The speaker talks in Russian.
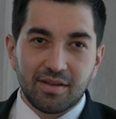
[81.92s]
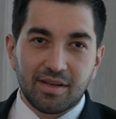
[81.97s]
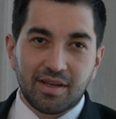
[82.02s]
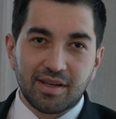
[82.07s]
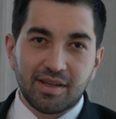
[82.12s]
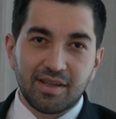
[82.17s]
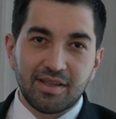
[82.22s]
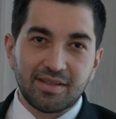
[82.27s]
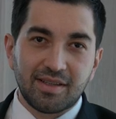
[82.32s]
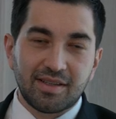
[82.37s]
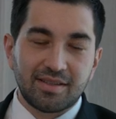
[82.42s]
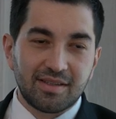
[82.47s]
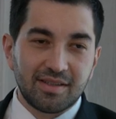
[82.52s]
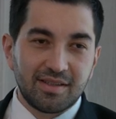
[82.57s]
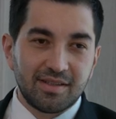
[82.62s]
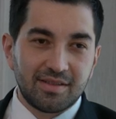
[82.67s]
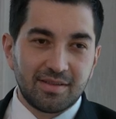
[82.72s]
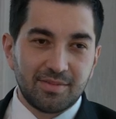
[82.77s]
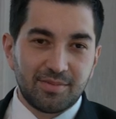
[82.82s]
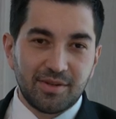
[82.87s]
организацией
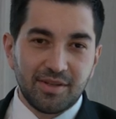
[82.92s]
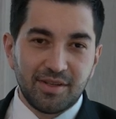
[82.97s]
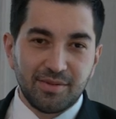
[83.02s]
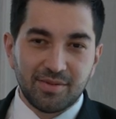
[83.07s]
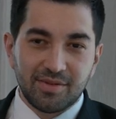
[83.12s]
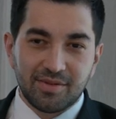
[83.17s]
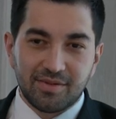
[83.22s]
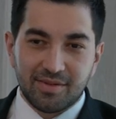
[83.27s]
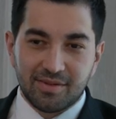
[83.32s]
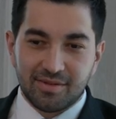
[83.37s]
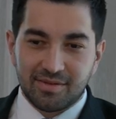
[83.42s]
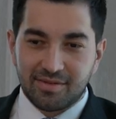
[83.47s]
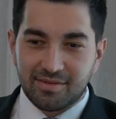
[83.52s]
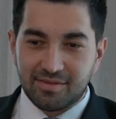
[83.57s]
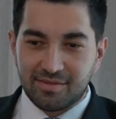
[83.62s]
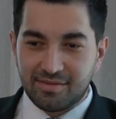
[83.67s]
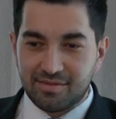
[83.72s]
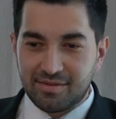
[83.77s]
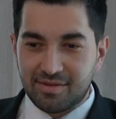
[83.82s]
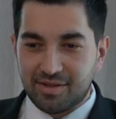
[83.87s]
гостеприимства,
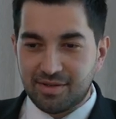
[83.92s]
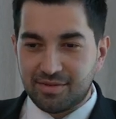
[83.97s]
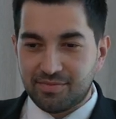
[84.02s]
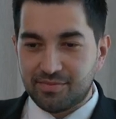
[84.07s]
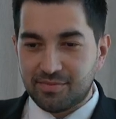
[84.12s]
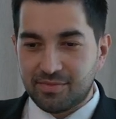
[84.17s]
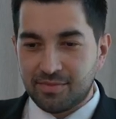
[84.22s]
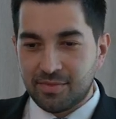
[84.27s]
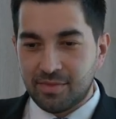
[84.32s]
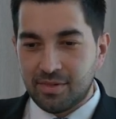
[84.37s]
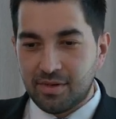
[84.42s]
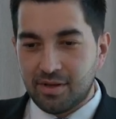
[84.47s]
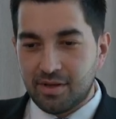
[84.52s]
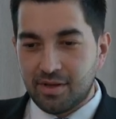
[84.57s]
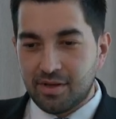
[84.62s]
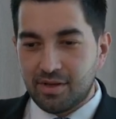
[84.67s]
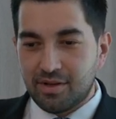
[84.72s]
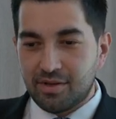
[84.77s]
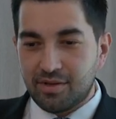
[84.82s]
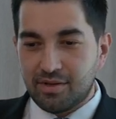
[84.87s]
да?
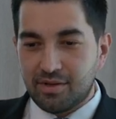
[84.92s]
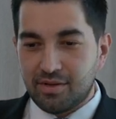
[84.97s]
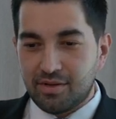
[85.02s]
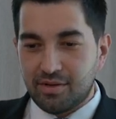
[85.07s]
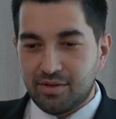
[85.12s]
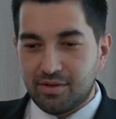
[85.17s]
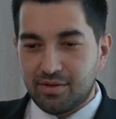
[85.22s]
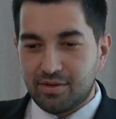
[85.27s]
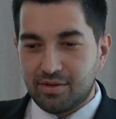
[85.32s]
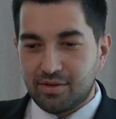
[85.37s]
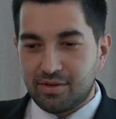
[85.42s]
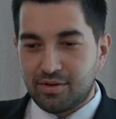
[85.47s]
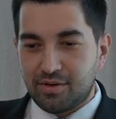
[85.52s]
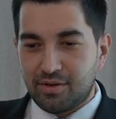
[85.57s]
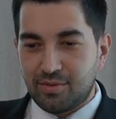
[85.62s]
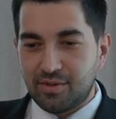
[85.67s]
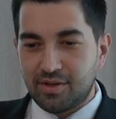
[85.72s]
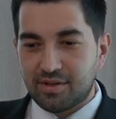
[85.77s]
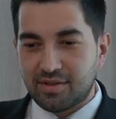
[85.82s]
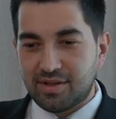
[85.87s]
но
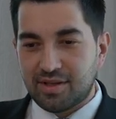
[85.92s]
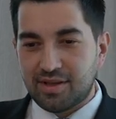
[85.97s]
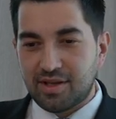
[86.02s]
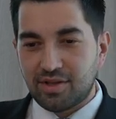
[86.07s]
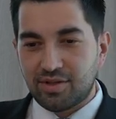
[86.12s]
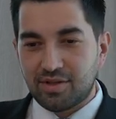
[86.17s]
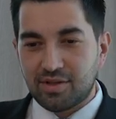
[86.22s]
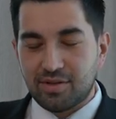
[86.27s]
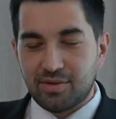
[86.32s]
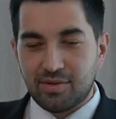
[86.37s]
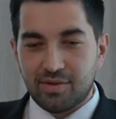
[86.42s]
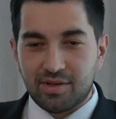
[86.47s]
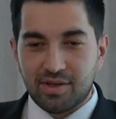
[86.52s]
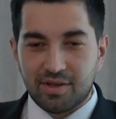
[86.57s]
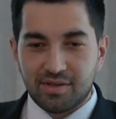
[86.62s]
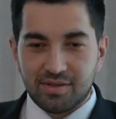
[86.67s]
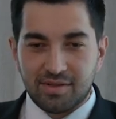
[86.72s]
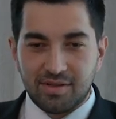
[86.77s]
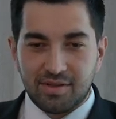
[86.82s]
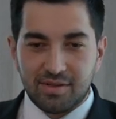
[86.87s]
кроме задачи того,
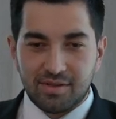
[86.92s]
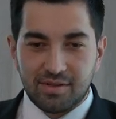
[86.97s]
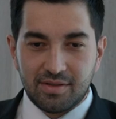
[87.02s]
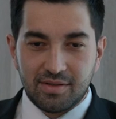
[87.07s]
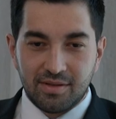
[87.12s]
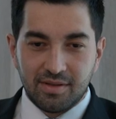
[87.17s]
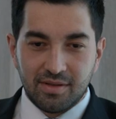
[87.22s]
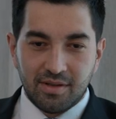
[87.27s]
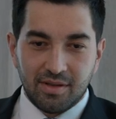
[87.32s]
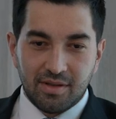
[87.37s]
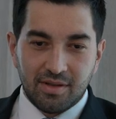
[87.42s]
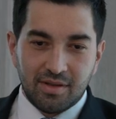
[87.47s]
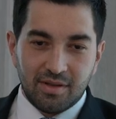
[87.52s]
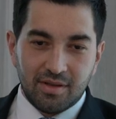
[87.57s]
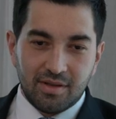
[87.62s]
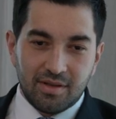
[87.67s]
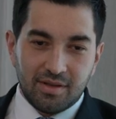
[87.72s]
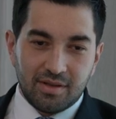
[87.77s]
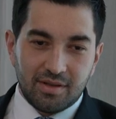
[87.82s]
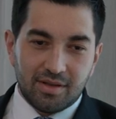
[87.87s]
как сделать
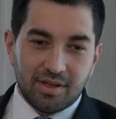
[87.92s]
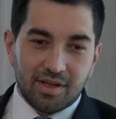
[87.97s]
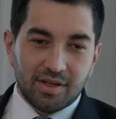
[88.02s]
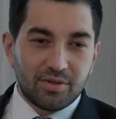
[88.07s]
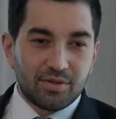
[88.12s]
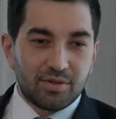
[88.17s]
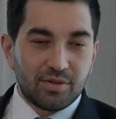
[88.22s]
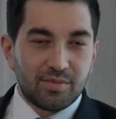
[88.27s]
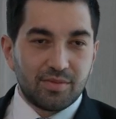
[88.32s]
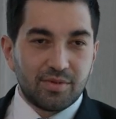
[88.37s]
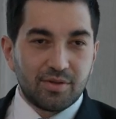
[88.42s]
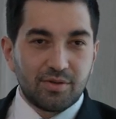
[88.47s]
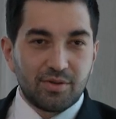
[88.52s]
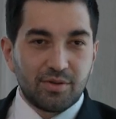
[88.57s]
так, чтобы